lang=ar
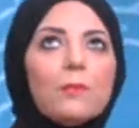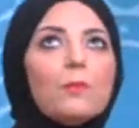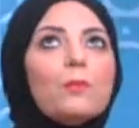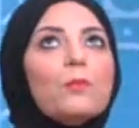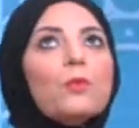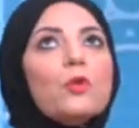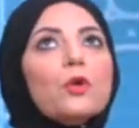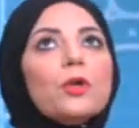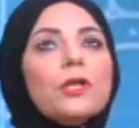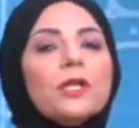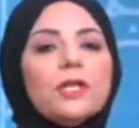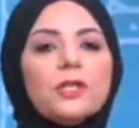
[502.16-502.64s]

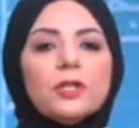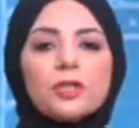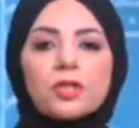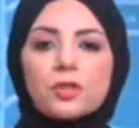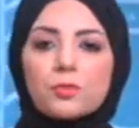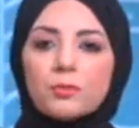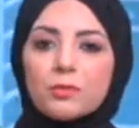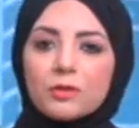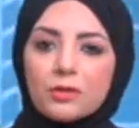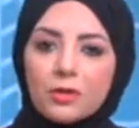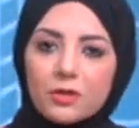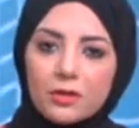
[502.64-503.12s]

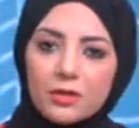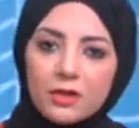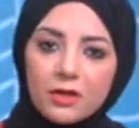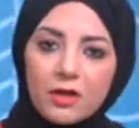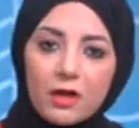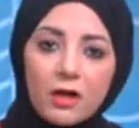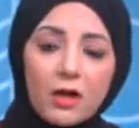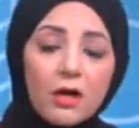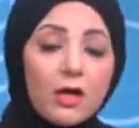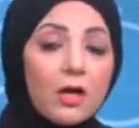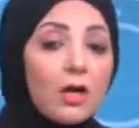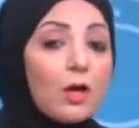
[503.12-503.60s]
منعش
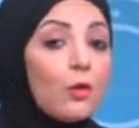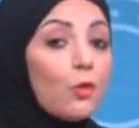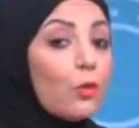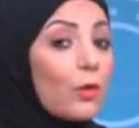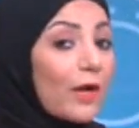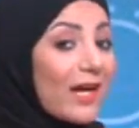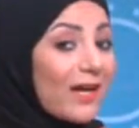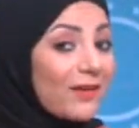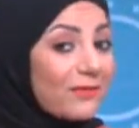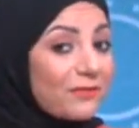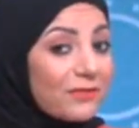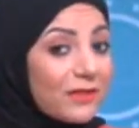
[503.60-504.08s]
بطريقه
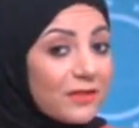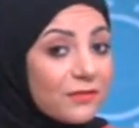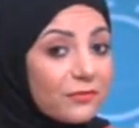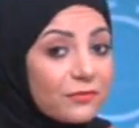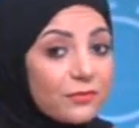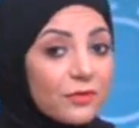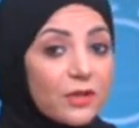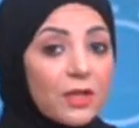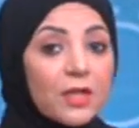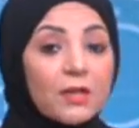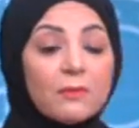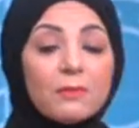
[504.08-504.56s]

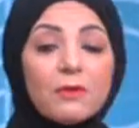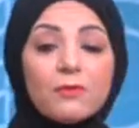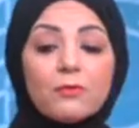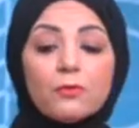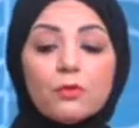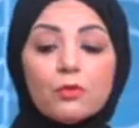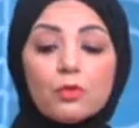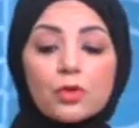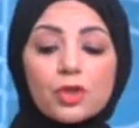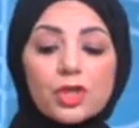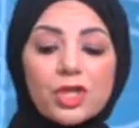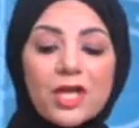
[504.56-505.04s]
وخفيف ما
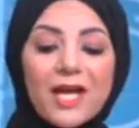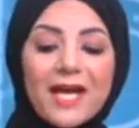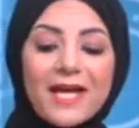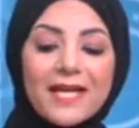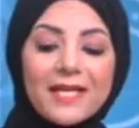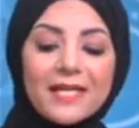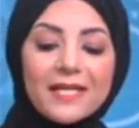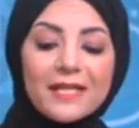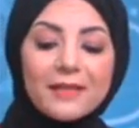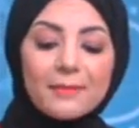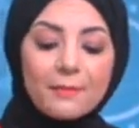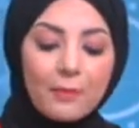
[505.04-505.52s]
فيهوش
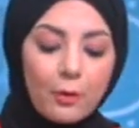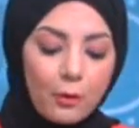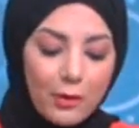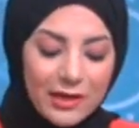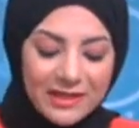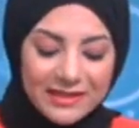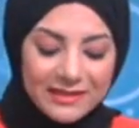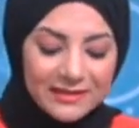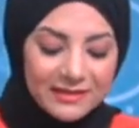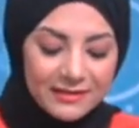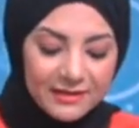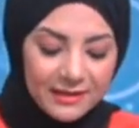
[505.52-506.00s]
اي
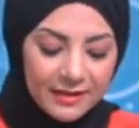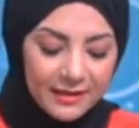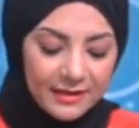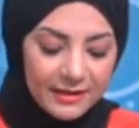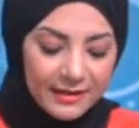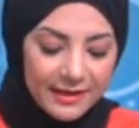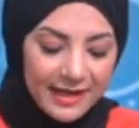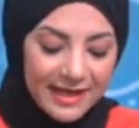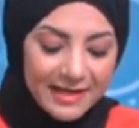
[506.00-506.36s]
مواد آه،